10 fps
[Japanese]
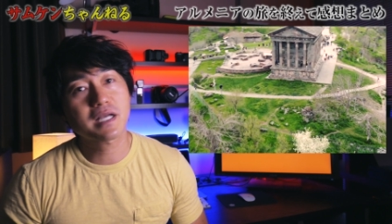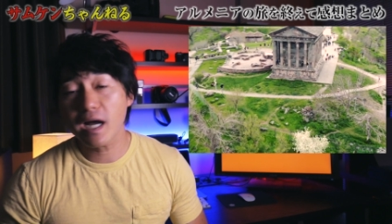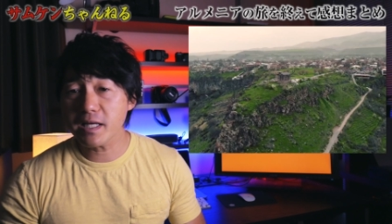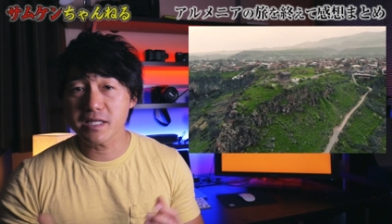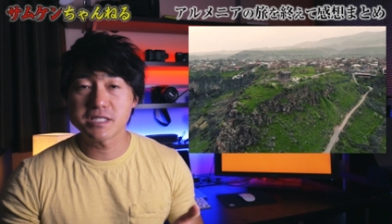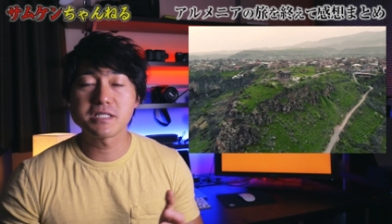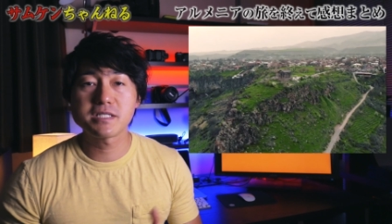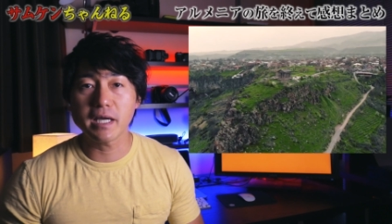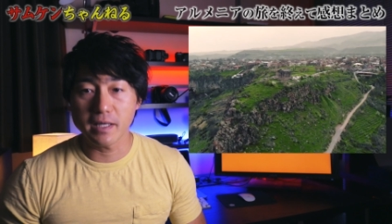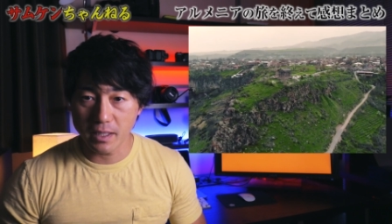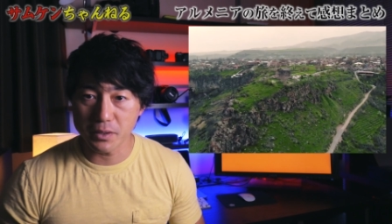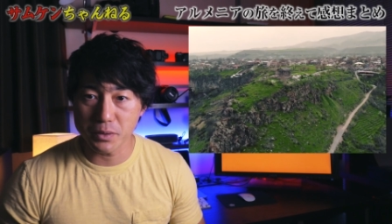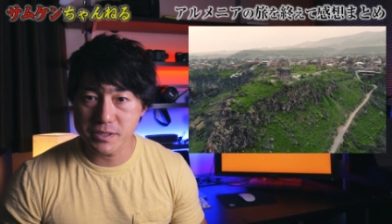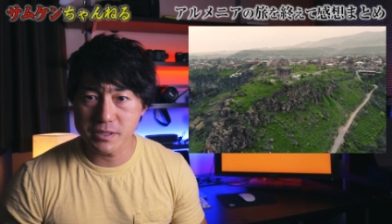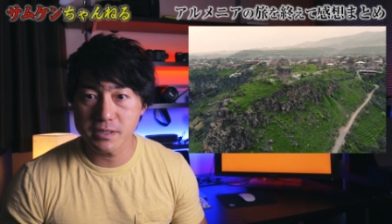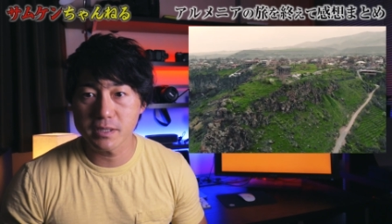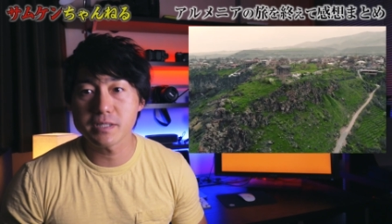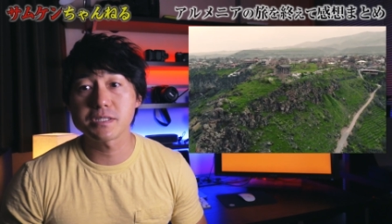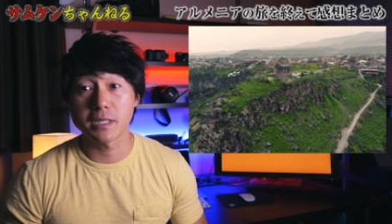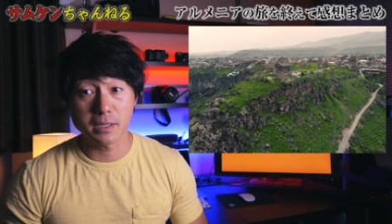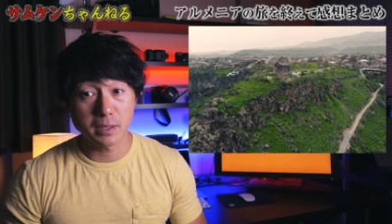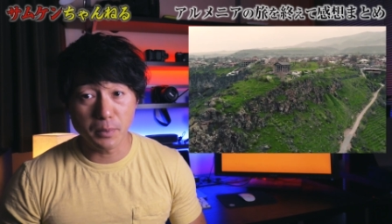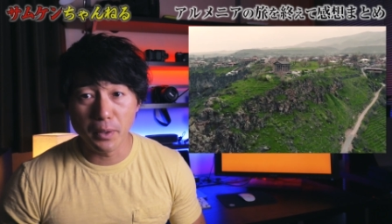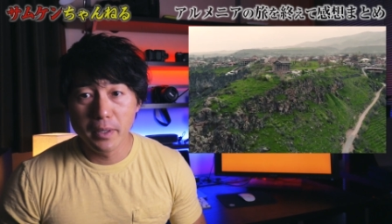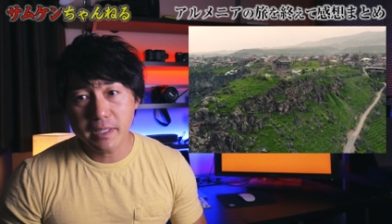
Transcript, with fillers: かなりちっちゃい、あの、神殿でしたけれども、